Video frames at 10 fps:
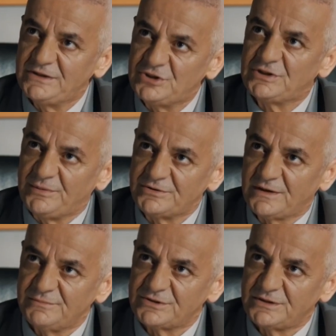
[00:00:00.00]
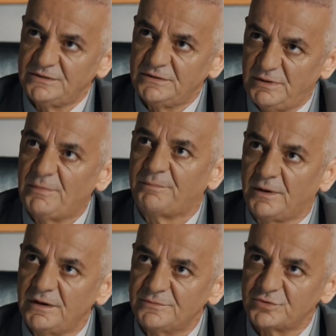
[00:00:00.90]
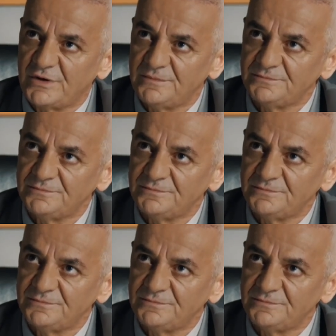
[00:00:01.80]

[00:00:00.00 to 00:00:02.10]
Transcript: giriş yapacakmış. Bir bak bakalım şuna.